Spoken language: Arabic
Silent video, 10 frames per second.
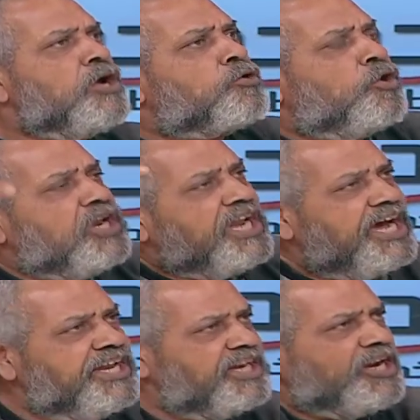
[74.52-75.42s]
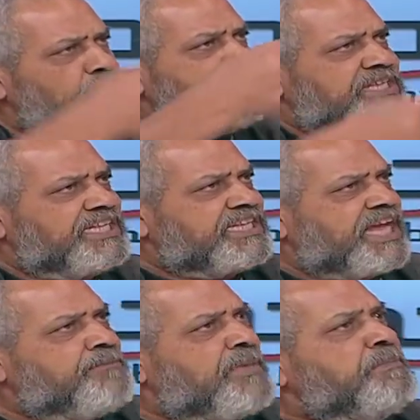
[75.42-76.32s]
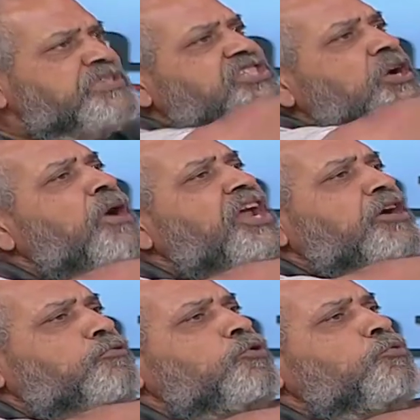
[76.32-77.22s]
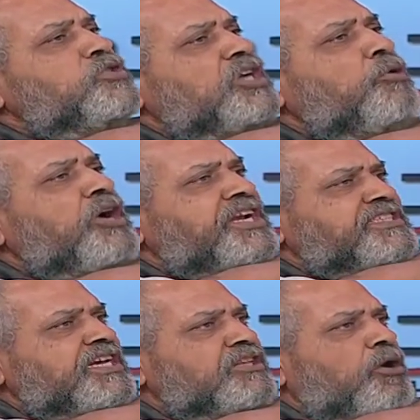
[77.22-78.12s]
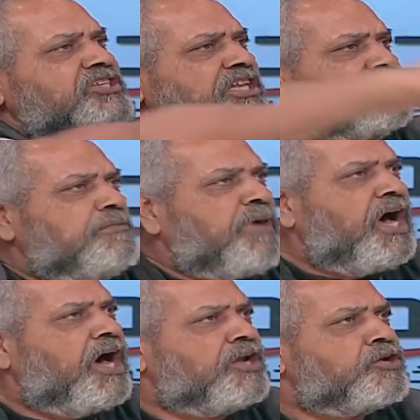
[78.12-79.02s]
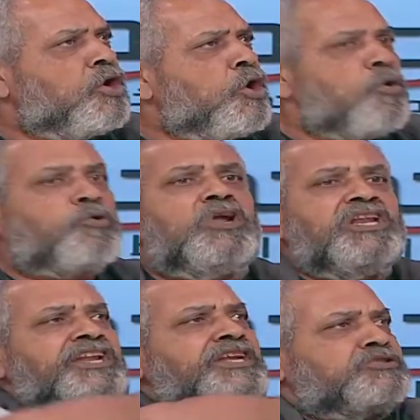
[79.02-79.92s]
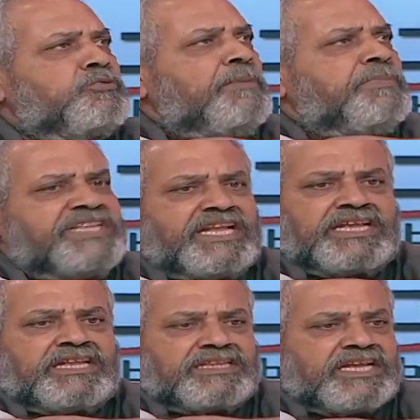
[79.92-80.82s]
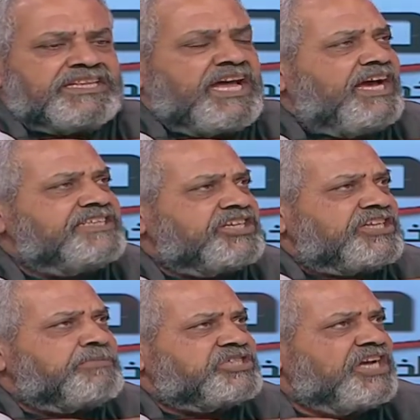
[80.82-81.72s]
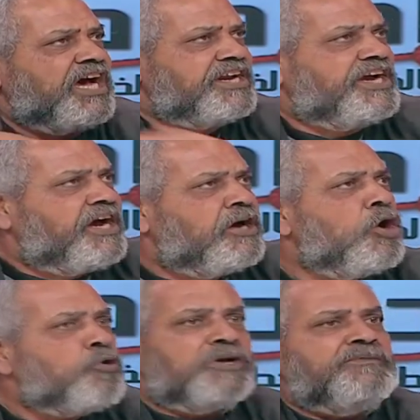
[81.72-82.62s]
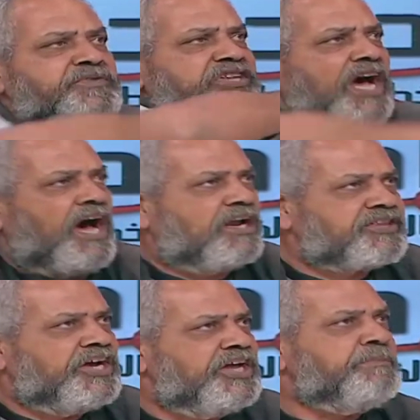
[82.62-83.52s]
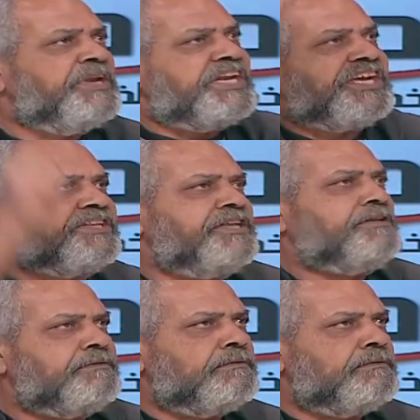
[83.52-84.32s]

كل عين الحلوه بدها تتحمم بالشوارع كل شوارع صيدا وعشرة البحر وكل النسوان بدها تقضي حاجتها بالشارع وينفضي عرضن من ايدن